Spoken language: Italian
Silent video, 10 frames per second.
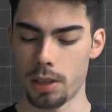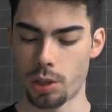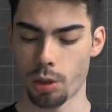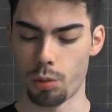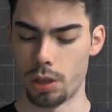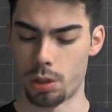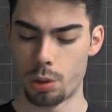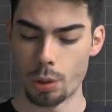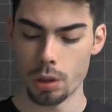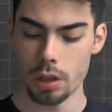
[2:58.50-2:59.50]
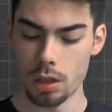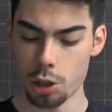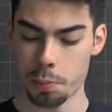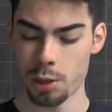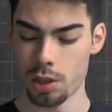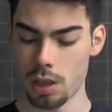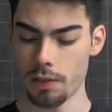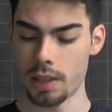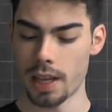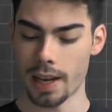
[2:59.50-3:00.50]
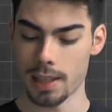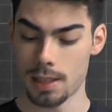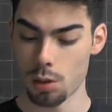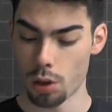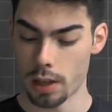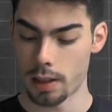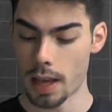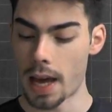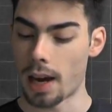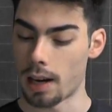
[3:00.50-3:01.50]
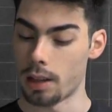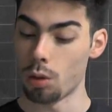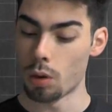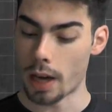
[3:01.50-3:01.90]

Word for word: dice questo, i dispositivi di areazione interna di un